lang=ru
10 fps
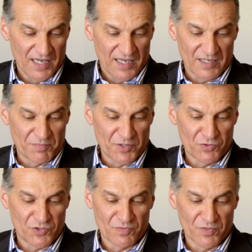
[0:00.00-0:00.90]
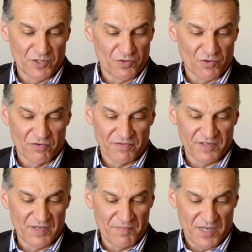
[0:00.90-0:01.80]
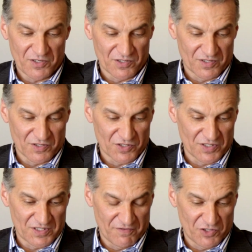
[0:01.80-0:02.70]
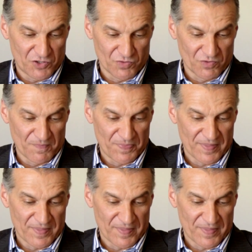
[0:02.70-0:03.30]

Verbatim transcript: и пьющий мою кровь имеет жизнь вечную.